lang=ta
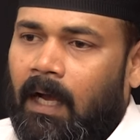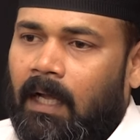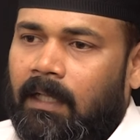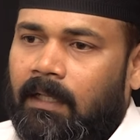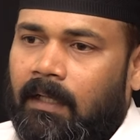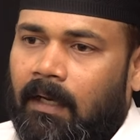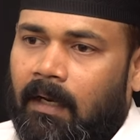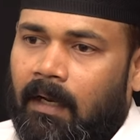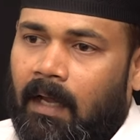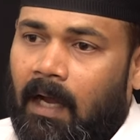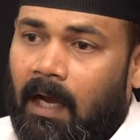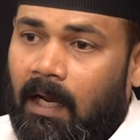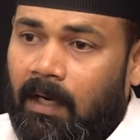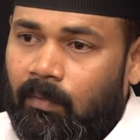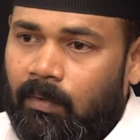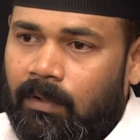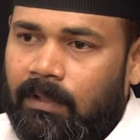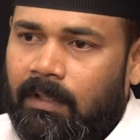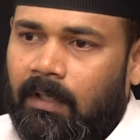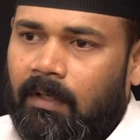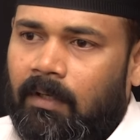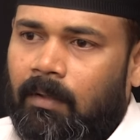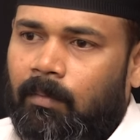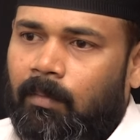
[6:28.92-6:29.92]
அது
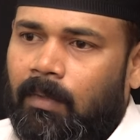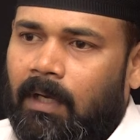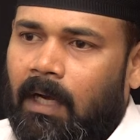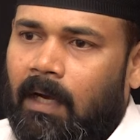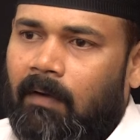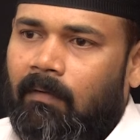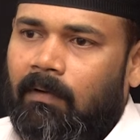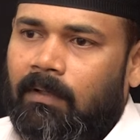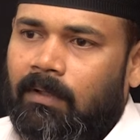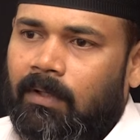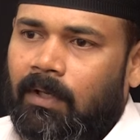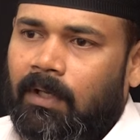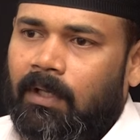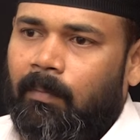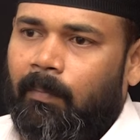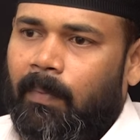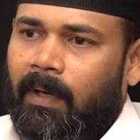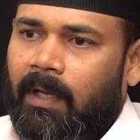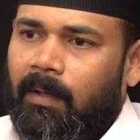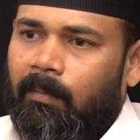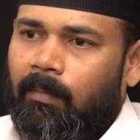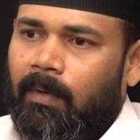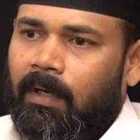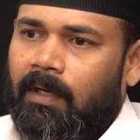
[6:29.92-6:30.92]
இராணுவத்திற்கும் காவல்துறைக்கும்
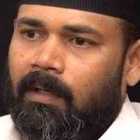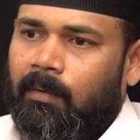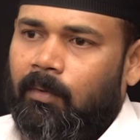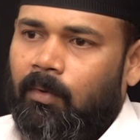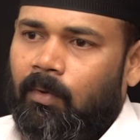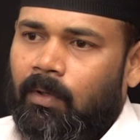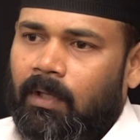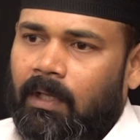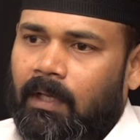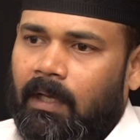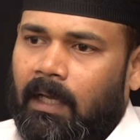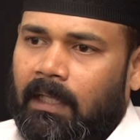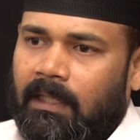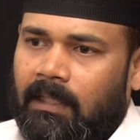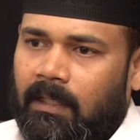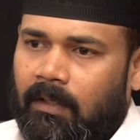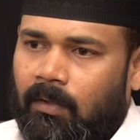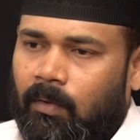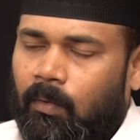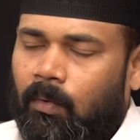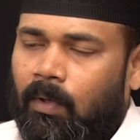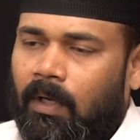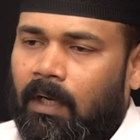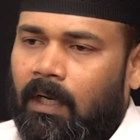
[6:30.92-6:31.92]
பயன்பாட்டு உரிய அந்த
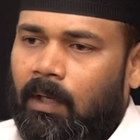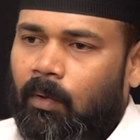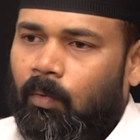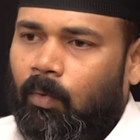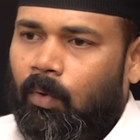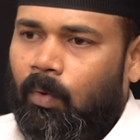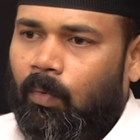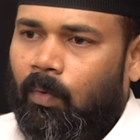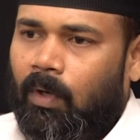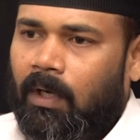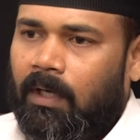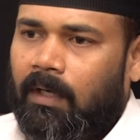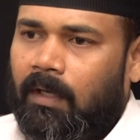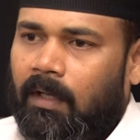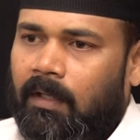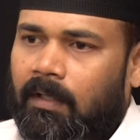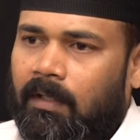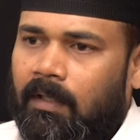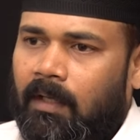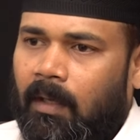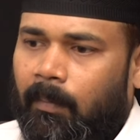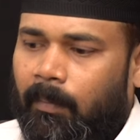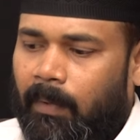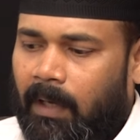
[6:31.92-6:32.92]
ட்ரோனெல்லாம்
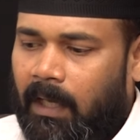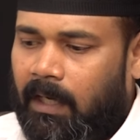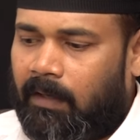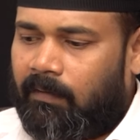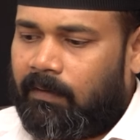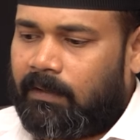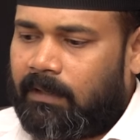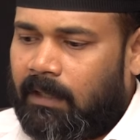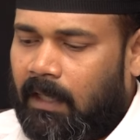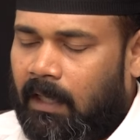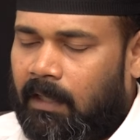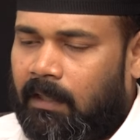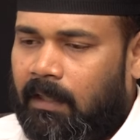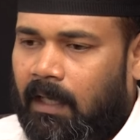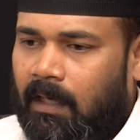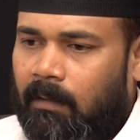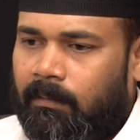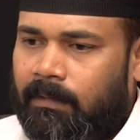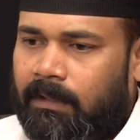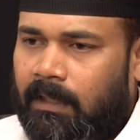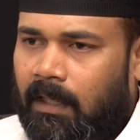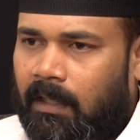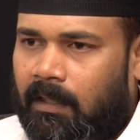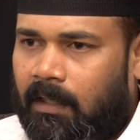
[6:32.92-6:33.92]
உருவாக்குறது அப்போ அறிவு சார்ந்த
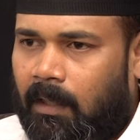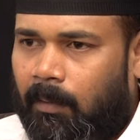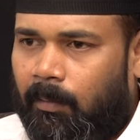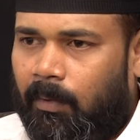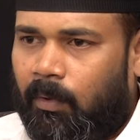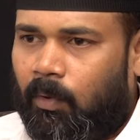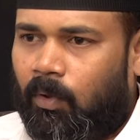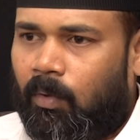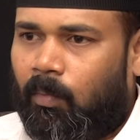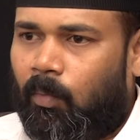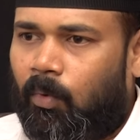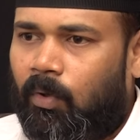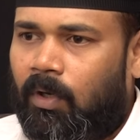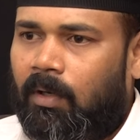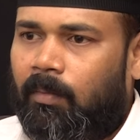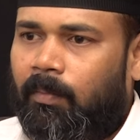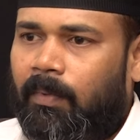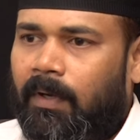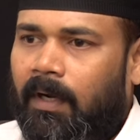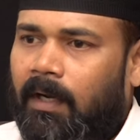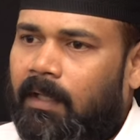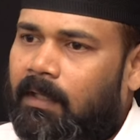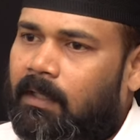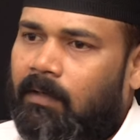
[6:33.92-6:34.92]
அறம் சார்ந்து அப்படி ஒரு
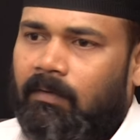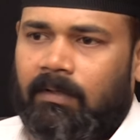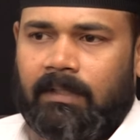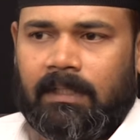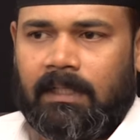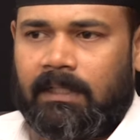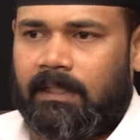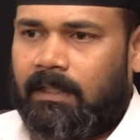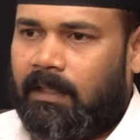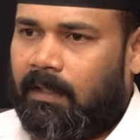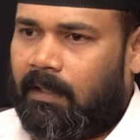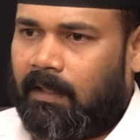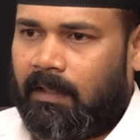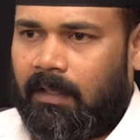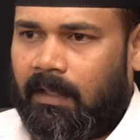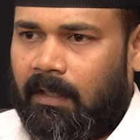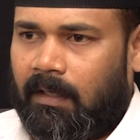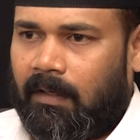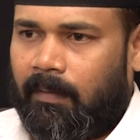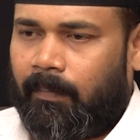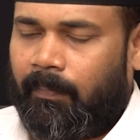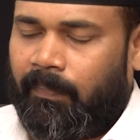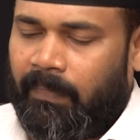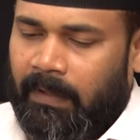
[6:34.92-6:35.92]
முன்னெடுப்பு எடுத்து அவர் செஞ்சுக்கிட்டு
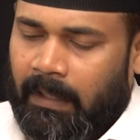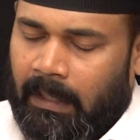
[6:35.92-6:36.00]
இருக்கிறாரு